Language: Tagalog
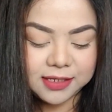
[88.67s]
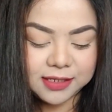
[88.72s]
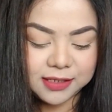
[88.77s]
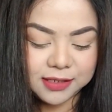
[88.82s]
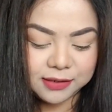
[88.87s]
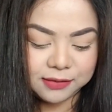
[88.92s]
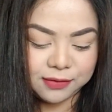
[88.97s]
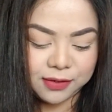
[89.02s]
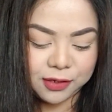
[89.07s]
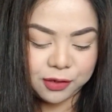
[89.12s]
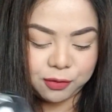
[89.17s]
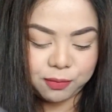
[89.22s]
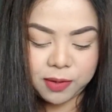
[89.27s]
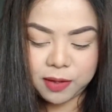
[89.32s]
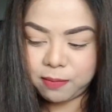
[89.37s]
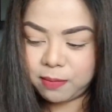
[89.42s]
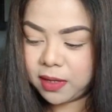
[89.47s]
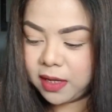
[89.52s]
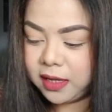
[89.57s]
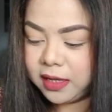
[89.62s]
So, ano ba
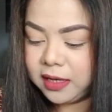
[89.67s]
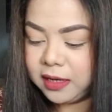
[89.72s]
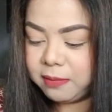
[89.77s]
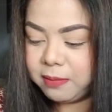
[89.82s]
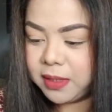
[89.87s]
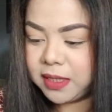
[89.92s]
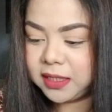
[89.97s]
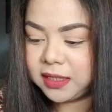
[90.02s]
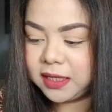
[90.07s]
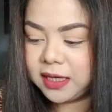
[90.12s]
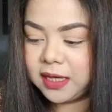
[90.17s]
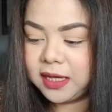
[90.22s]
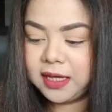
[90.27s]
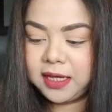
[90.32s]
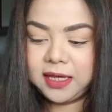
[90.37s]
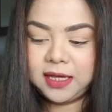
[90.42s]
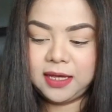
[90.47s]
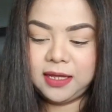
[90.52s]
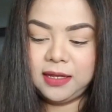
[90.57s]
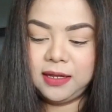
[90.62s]
yung mga laman niya?
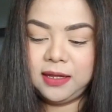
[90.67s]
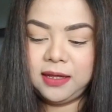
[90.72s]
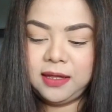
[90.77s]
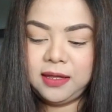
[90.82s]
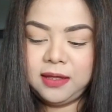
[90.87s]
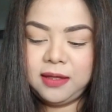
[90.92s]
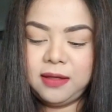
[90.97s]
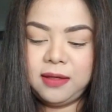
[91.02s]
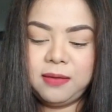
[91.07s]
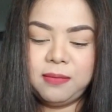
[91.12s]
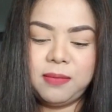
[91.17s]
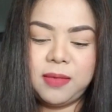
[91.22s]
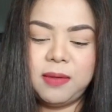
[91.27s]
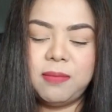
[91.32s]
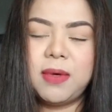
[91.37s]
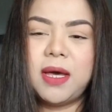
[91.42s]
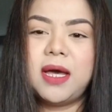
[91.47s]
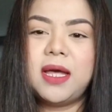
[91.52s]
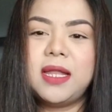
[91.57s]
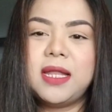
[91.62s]
Ayan. May
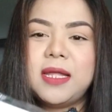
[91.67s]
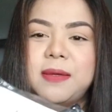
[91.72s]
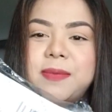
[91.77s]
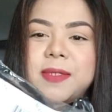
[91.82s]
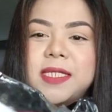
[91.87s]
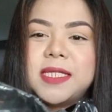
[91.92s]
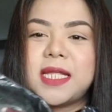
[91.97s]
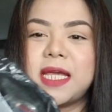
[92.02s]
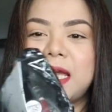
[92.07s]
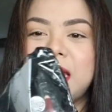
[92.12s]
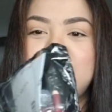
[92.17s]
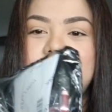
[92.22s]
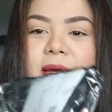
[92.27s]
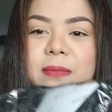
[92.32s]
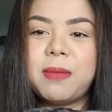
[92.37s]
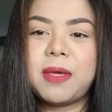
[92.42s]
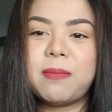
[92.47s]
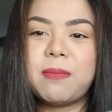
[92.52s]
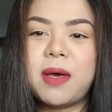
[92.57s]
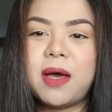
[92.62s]
mga lipstick,
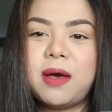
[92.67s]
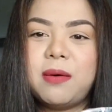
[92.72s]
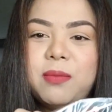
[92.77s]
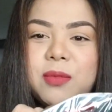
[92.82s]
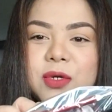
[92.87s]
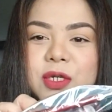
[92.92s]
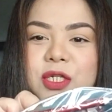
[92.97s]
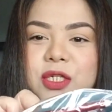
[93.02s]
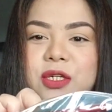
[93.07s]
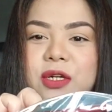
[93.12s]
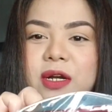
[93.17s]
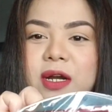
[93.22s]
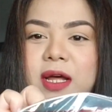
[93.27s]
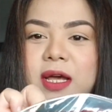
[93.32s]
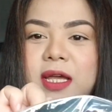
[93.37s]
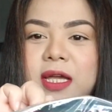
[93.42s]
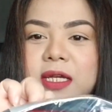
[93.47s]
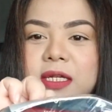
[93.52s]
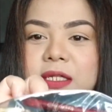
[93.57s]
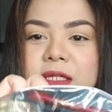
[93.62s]
may mga
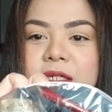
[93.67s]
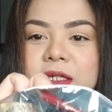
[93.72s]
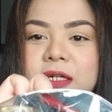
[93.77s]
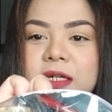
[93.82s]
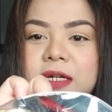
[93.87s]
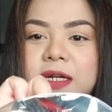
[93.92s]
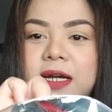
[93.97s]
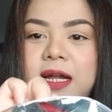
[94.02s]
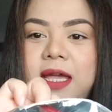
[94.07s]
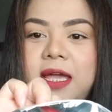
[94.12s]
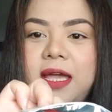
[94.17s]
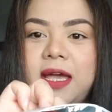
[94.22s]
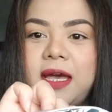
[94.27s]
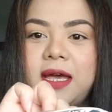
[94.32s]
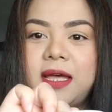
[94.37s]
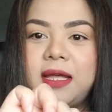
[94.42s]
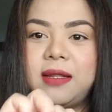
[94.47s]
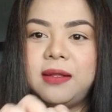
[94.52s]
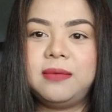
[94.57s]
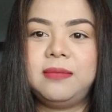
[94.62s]
moisturizer,
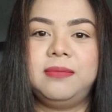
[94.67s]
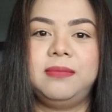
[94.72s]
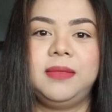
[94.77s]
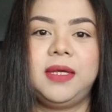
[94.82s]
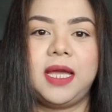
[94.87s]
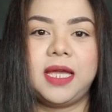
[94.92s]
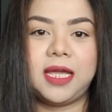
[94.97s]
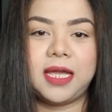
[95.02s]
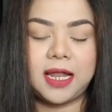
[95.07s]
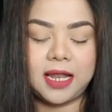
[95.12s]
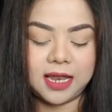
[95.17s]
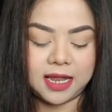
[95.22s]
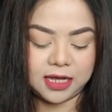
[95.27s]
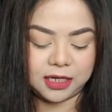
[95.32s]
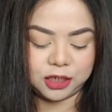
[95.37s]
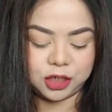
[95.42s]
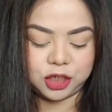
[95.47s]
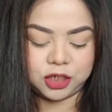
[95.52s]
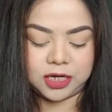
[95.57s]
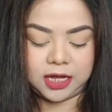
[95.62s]
ayan. Ganyan lang
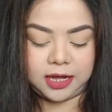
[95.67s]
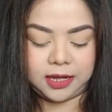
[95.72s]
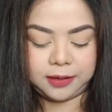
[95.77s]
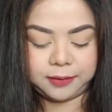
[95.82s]
siya.